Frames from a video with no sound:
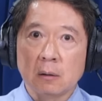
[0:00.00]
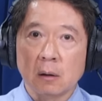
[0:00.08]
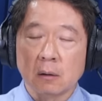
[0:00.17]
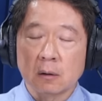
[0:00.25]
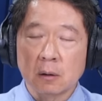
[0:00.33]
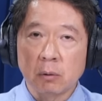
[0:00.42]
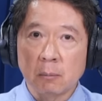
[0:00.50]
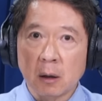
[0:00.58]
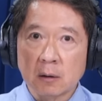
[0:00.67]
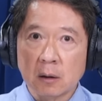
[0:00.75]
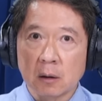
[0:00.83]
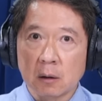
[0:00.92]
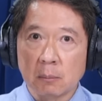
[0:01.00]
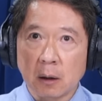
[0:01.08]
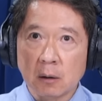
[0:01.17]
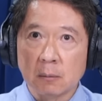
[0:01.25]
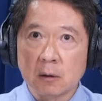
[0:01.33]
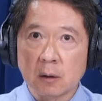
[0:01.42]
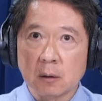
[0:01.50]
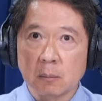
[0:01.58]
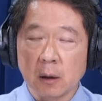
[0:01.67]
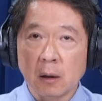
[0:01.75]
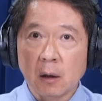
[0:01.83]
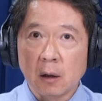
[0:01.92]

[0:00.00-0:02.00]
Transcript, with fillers: 哦，石破茂这个人没那么亲美，